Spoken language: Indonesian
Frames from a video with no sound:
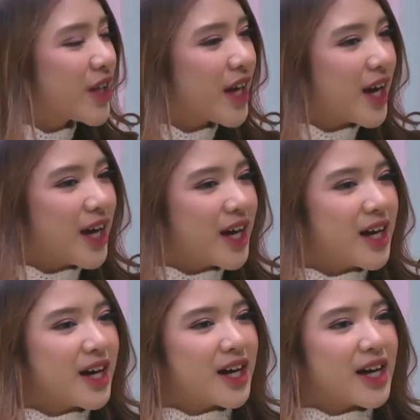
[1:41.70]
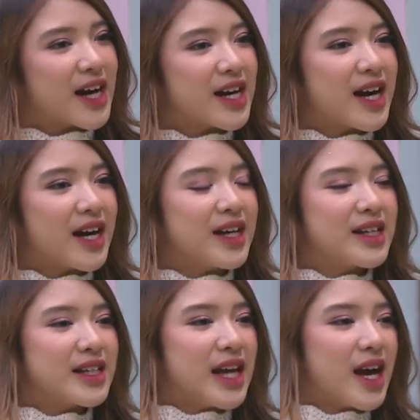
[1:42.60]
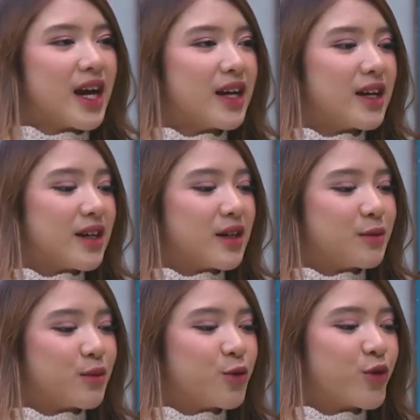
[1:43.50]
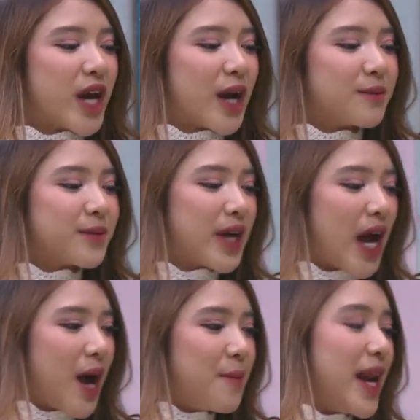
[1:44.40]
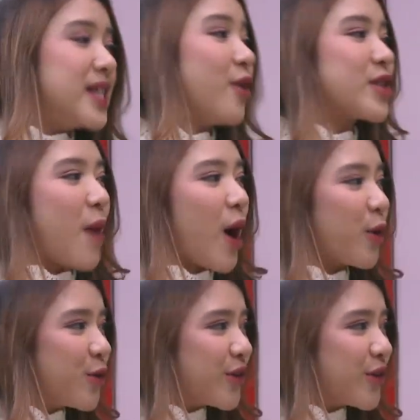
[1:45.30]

uh, karena dia um, umurnya kan nggak beda jauh sama aku. Iya.